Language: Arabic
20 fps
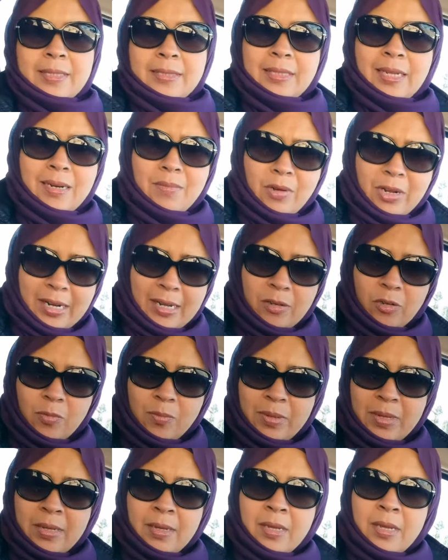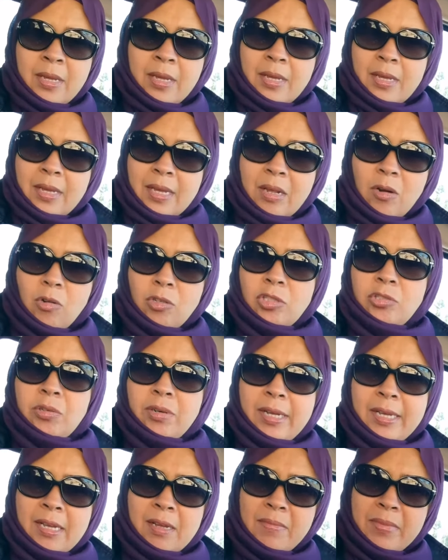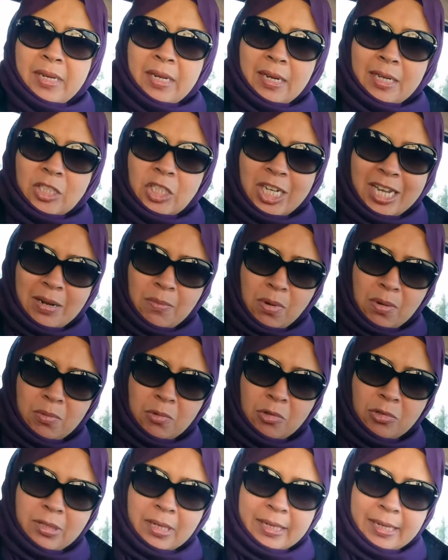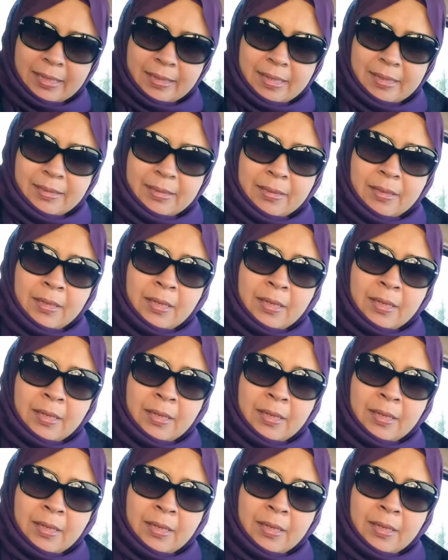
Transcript: السلام عليكم آه، العنصريه من الاشياء الممقوته جدا